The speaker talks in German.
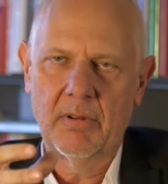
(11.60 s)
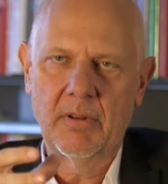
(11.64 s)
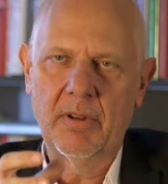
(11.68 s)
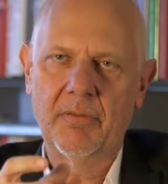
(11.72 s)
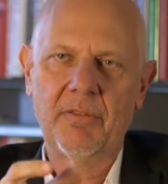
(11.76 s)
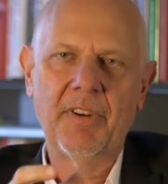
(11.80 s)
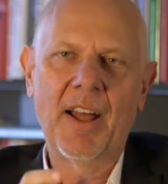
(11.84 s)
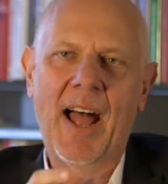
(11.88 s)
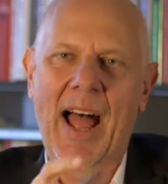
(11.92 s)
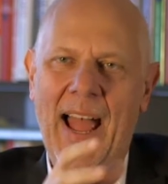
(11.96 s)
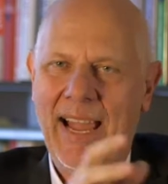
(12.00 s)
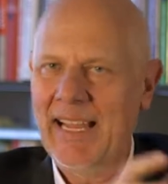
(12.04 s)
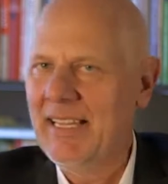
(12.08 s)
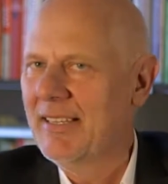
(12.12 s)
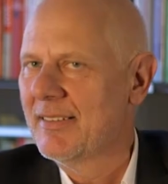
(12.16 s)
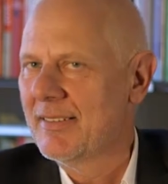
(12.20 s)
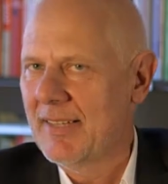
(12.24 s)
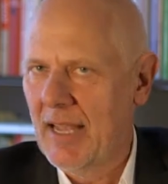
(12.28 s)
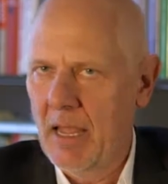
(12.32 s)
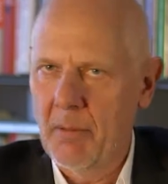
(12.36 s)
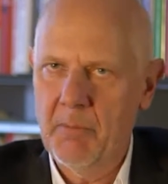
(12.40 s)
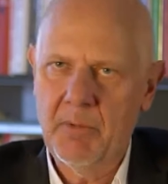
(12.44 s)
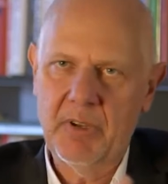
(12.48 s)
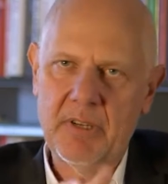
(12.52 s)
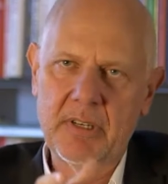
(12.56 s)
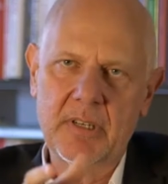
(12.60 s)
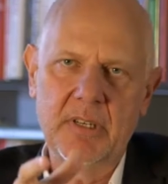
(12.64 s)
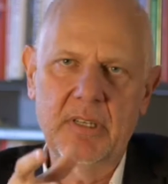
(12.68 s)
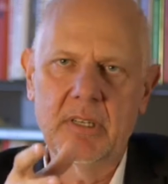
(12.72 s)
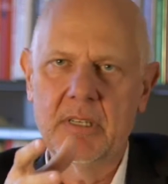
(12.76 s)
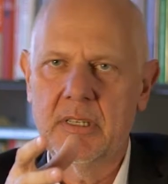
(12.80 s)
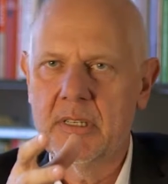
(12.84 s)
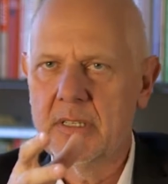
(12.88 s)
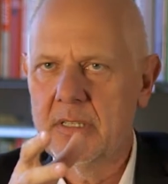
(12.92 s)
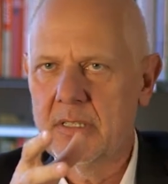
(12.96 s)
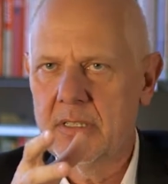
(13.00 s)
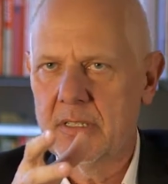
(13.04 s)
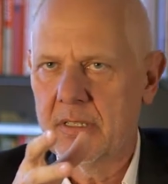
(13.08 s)

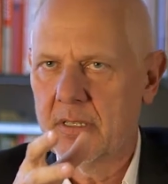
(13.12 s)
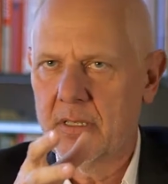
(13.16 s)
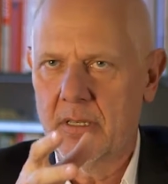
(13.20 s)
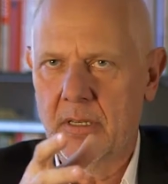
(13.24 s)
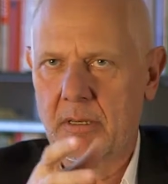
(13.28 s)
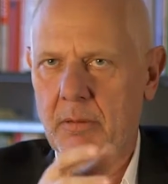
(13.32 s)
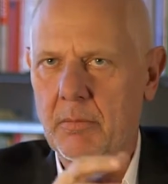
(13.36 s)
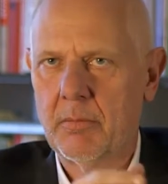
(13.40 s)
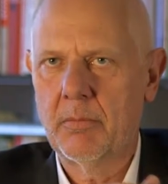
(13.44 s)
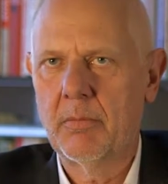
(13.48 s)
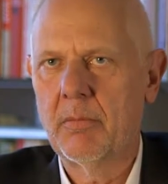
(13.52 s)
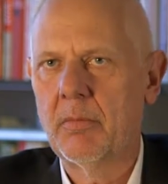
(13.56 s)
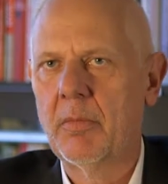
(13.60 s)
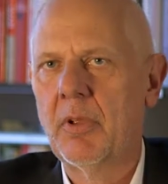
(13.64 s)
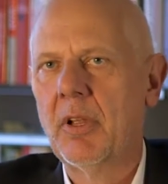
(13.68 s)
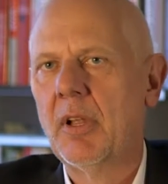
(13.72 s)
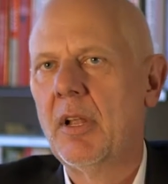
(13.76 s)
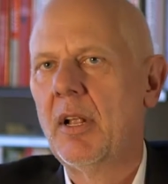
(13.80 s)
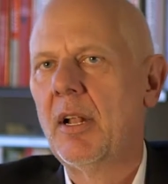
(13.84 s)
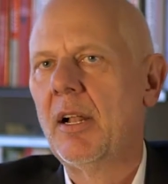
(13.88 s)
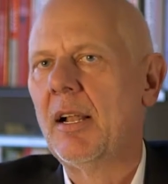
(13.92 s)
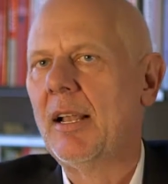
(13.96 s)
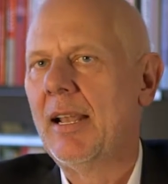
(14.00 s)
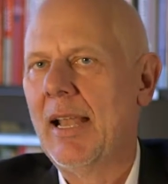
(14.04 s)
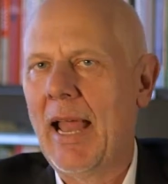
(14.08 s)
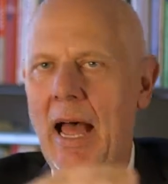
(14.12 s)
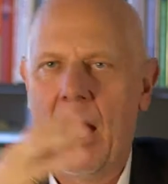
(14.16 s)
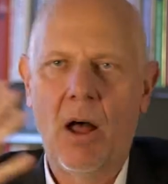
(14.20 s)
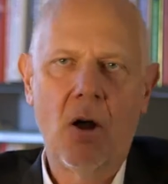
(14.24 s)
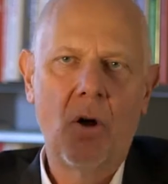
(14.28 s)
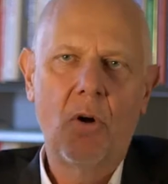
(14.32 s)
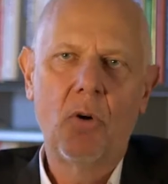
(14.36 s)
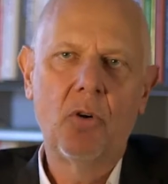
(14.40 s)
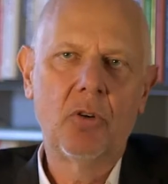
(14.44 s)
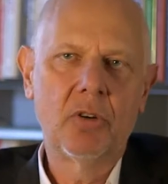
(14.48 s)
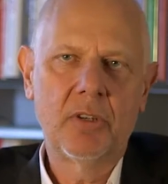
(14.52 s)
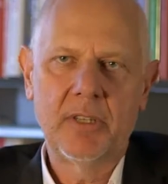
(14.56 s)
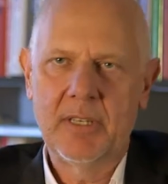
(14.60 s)
vereinsamend, ähm,
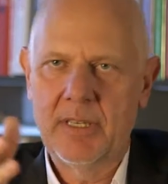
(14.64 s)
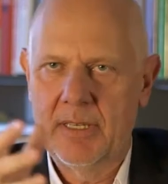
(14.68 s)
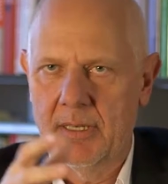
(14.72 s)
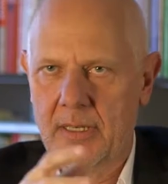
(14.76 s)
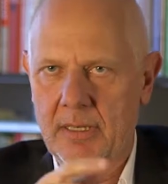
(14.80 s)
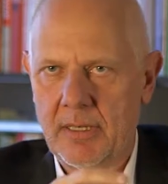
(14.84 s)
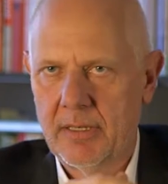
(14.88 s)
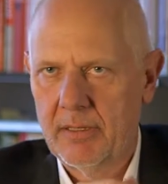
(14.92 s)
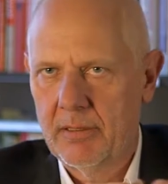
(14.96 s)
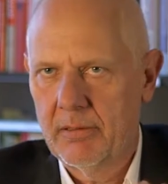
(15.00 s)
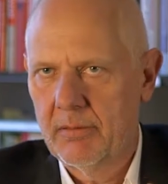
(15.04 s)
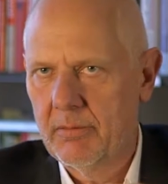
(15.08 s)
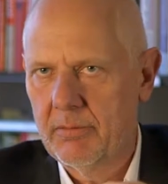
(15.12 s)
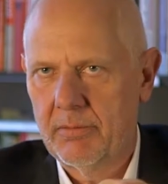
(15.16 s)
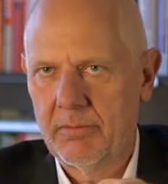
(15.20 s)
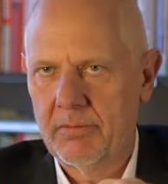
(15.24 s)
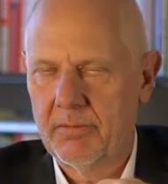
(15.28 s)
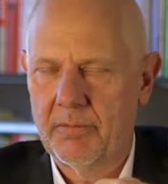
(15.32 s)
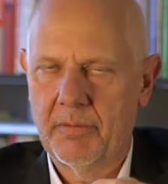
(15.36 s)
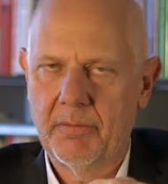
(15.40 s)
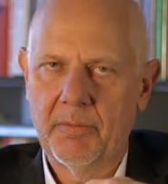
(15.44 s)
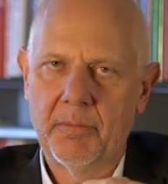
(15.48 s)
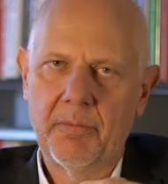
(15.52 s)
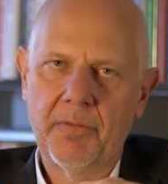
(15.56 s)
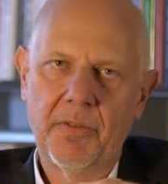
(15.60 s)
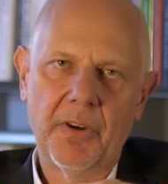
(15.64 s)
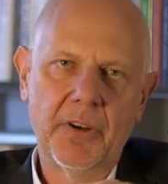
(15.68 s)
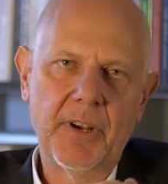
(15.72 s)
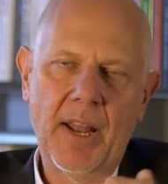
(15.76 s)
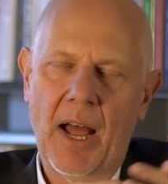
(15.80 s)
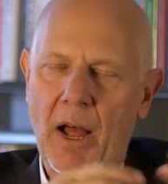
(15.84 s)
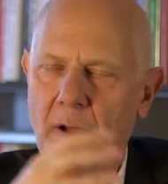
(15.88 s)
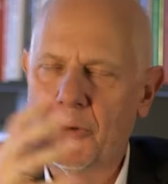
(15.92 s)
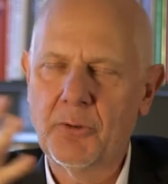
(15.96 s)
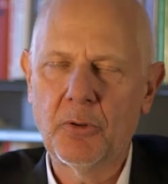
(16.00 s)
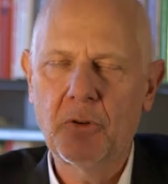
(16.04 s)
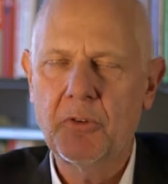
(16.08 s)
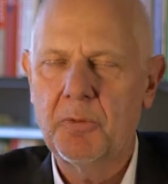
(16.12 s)
laut, äh, von
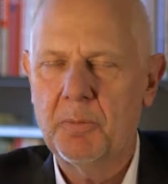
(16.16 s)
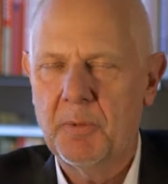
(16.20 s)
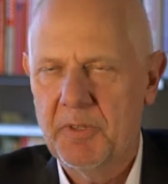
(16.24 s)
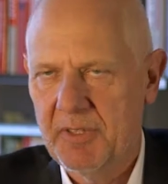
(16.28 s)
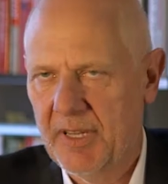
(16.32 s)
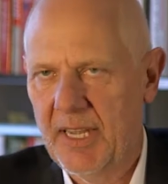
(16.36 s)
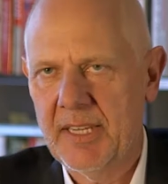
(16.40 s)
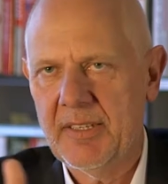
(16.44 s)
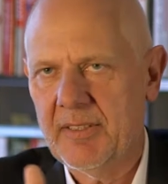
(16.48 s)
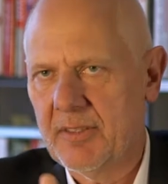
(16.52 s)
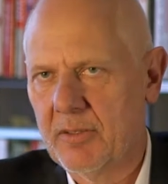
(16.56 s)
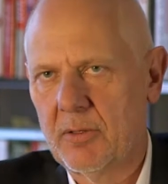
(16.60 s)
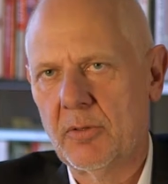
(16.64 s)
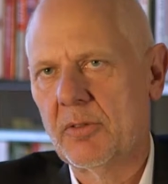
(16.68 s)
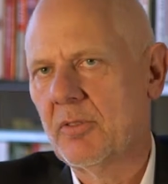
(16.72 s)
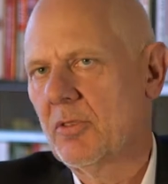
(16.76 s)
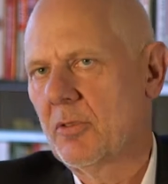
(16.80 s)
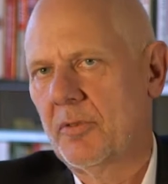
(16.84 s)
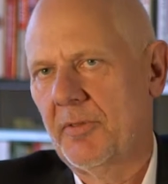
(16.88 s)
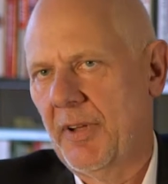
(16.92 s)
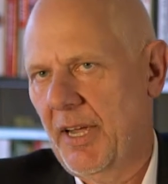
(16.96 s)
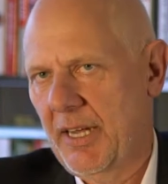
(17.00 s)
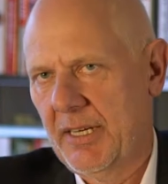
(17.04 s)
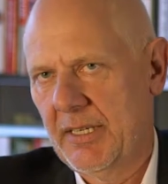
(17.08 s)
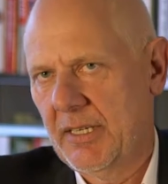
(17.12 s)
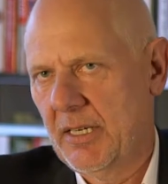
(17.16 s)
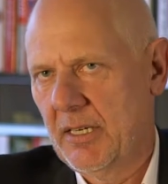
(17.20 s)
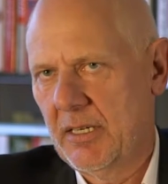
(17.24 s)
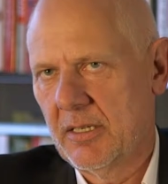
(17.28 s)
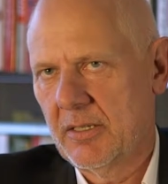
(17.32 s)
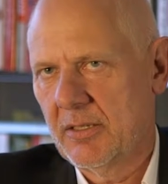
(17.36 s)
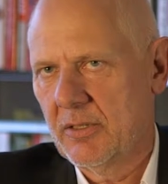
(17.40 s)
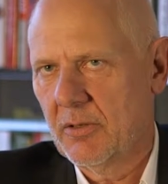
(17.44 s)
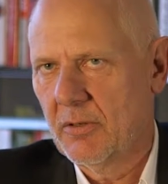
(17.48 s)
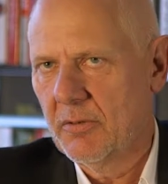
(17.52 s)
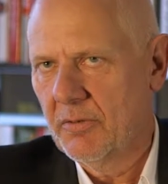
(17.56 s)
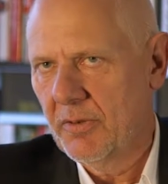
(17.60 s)
Autos besetzt und so weiter ist.